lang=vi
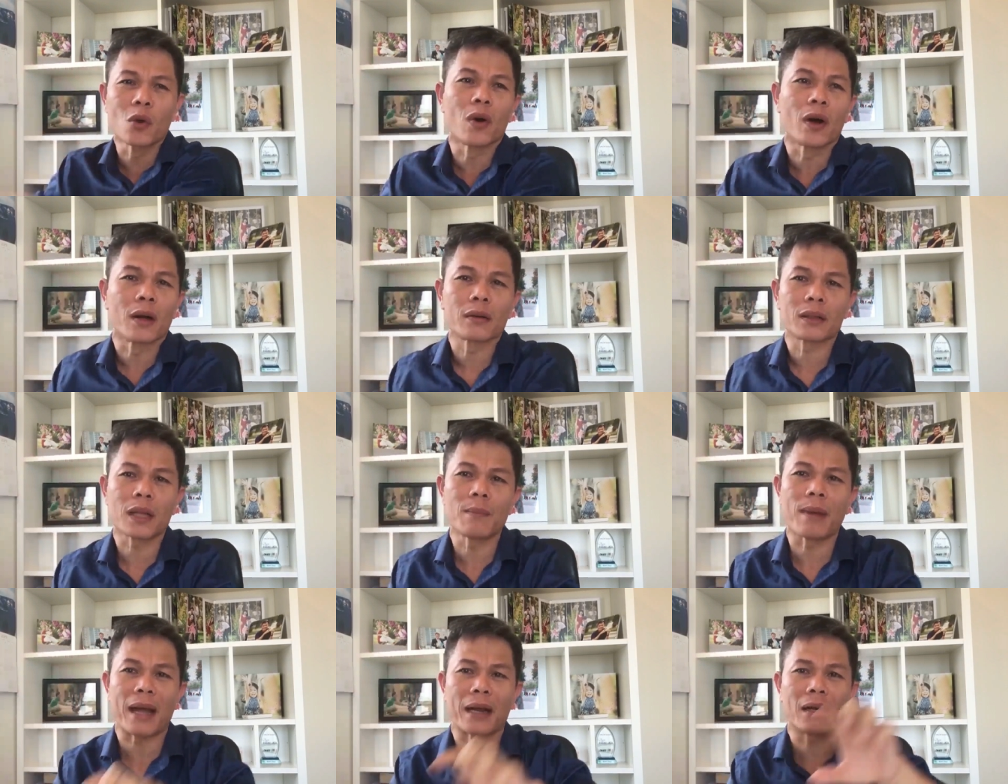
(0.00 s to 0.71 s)
chùa
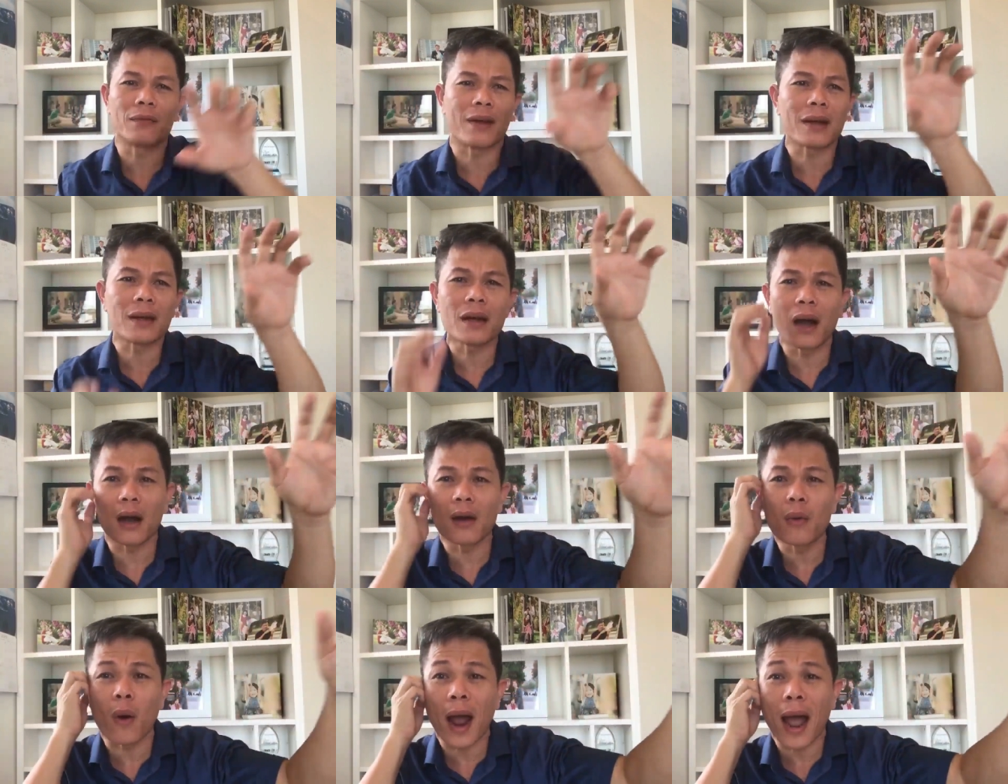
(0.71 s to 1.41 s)
tâm bạn nó vẫn cứ
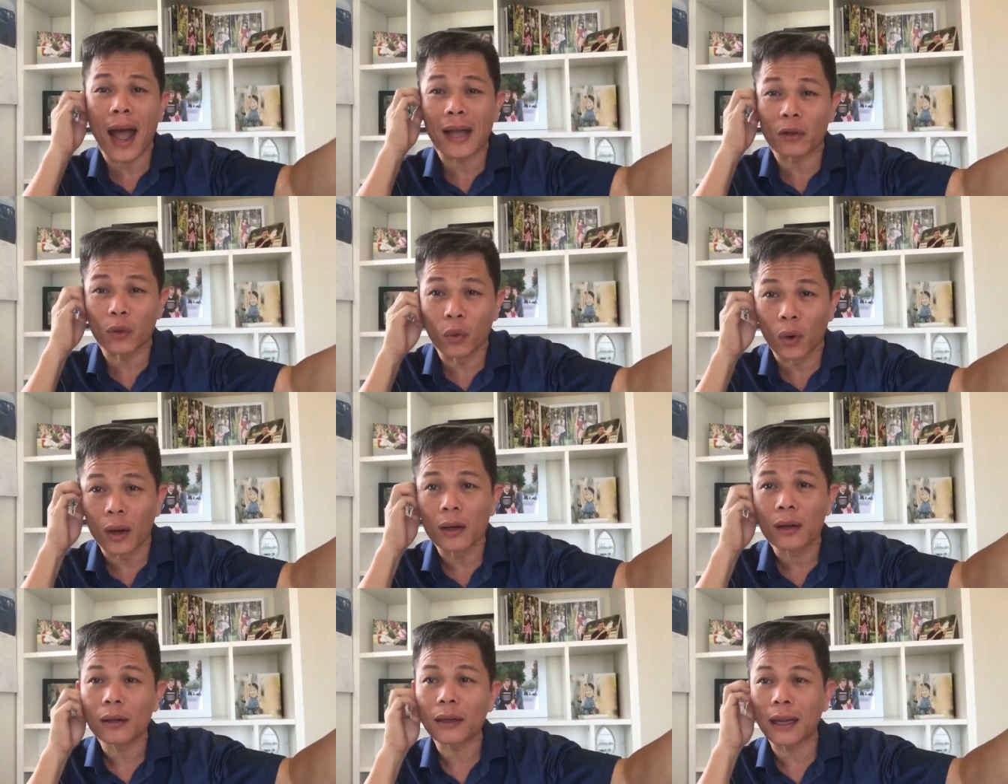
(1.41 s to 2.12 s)
ở ngoài
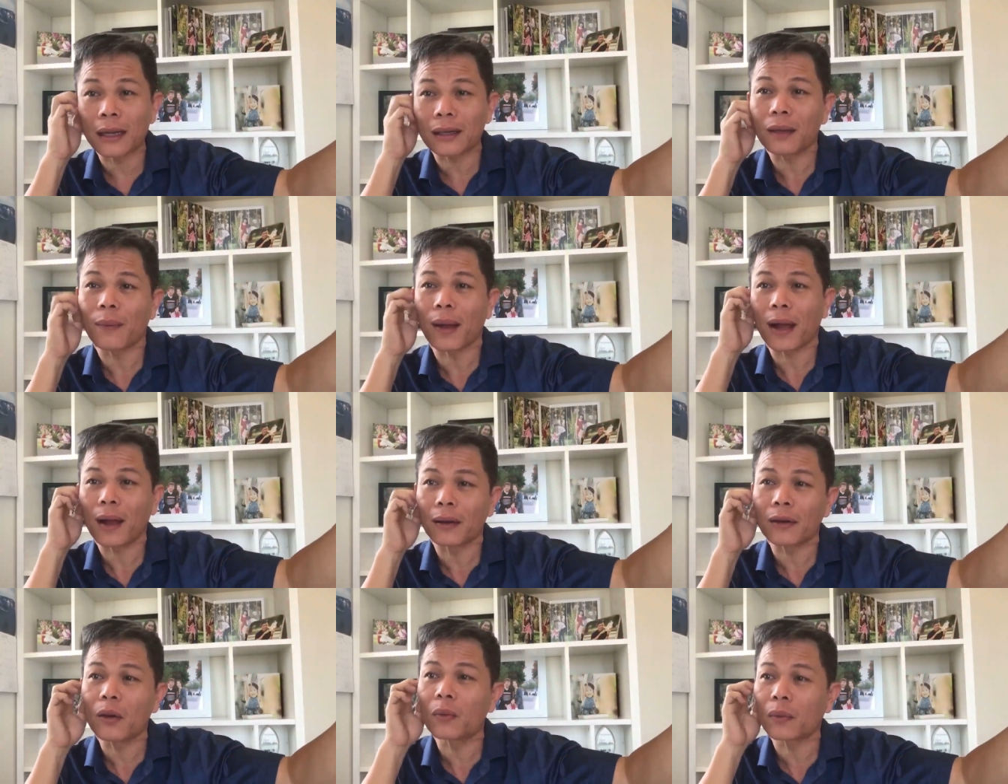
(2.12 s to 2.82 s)
chùa các các
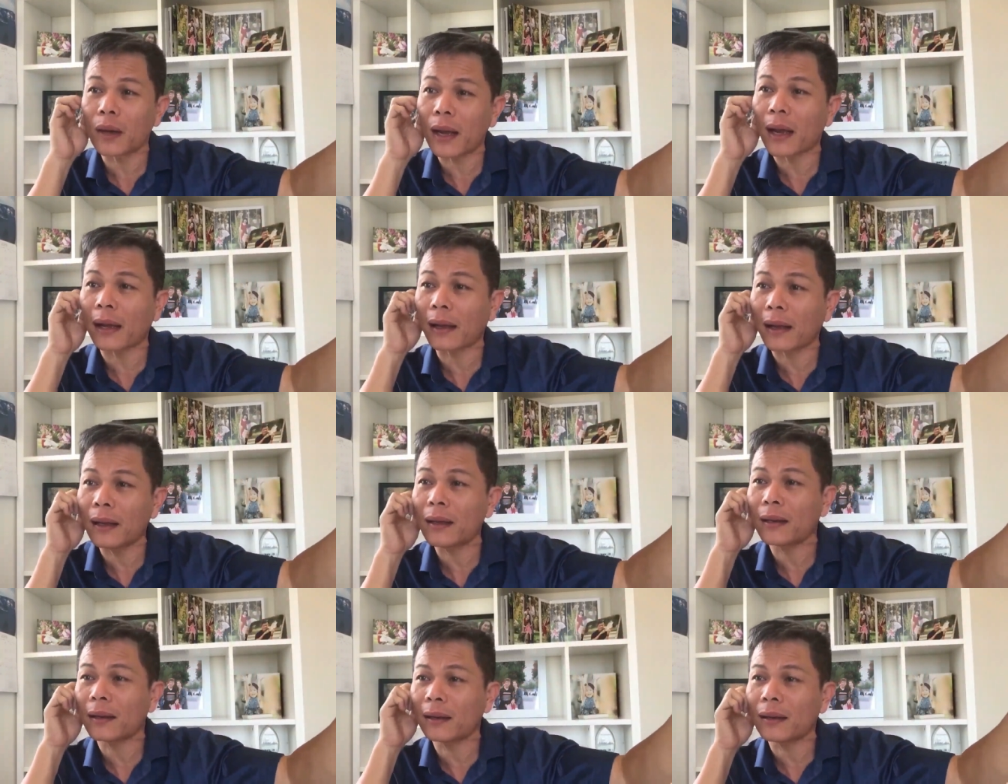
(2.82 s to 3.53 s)
bạn hình dung ra
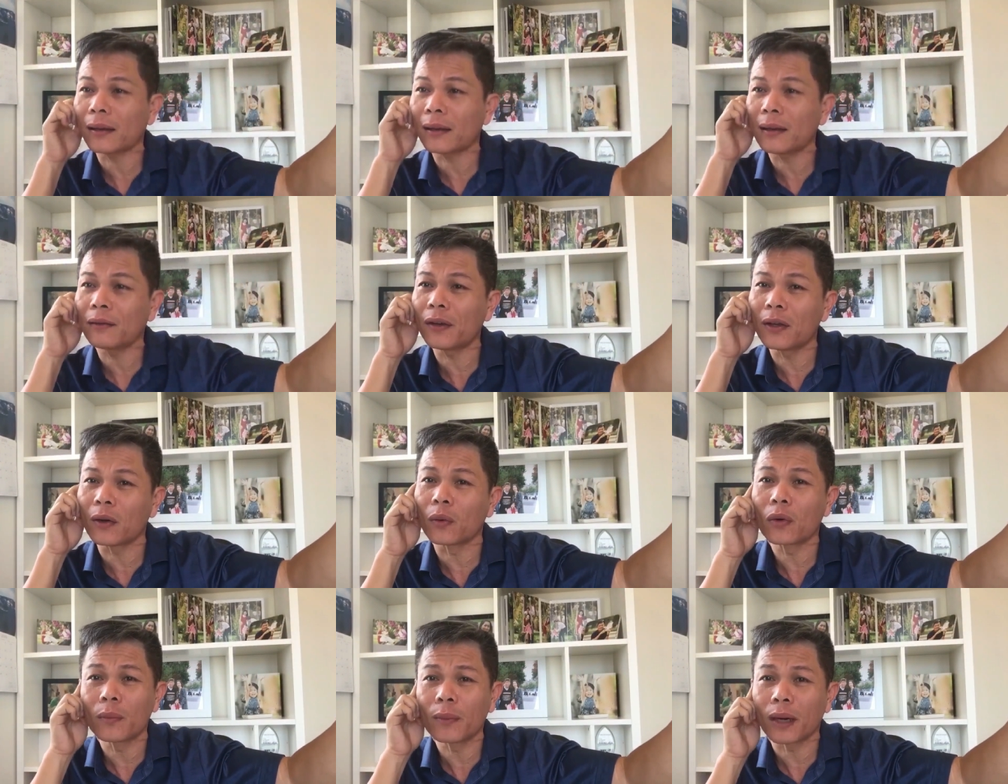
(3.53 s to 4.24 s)
cái cái, cái ví
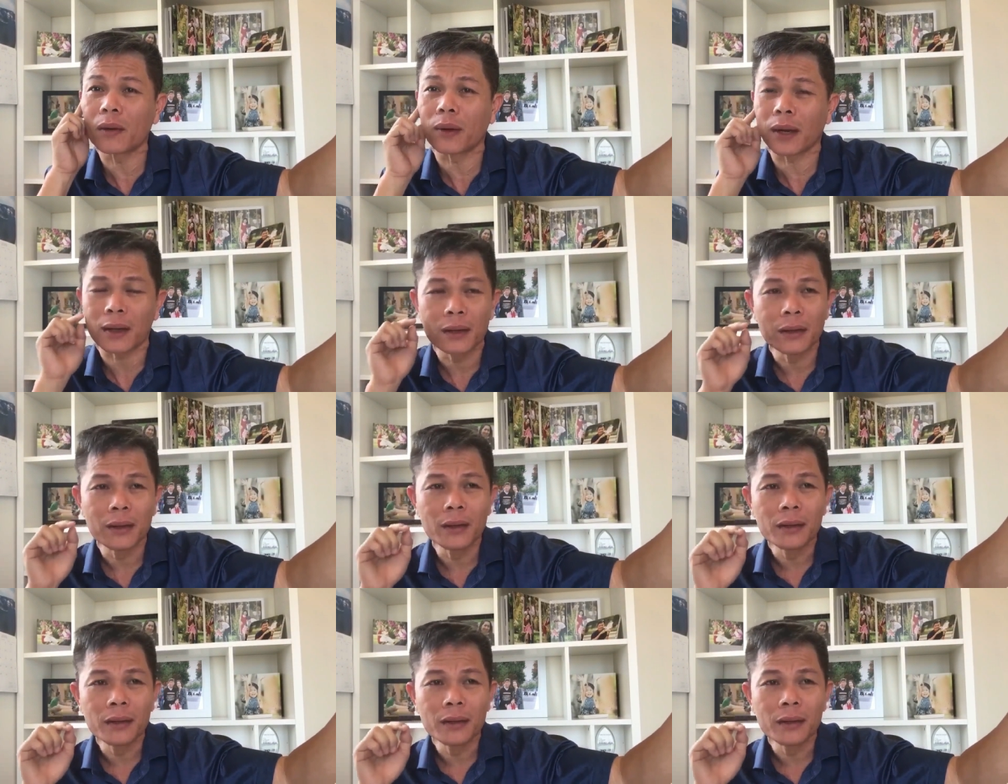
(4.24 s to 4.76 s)
dụ của mình không ạ à?